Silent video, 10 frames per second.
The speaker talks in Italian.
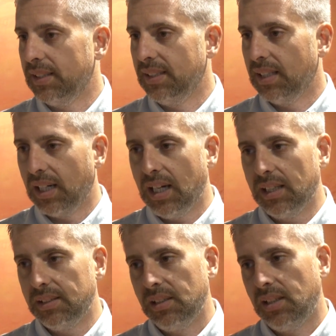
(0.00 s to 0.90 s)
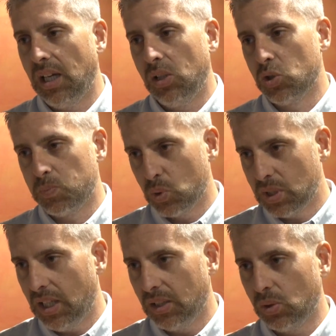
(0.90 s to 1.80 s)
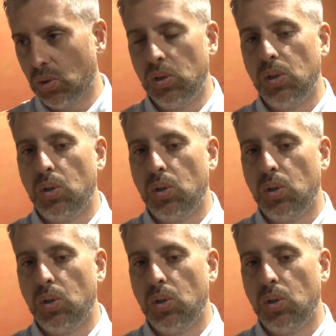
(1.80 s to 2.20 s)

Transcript: i sindacati che hanno sposato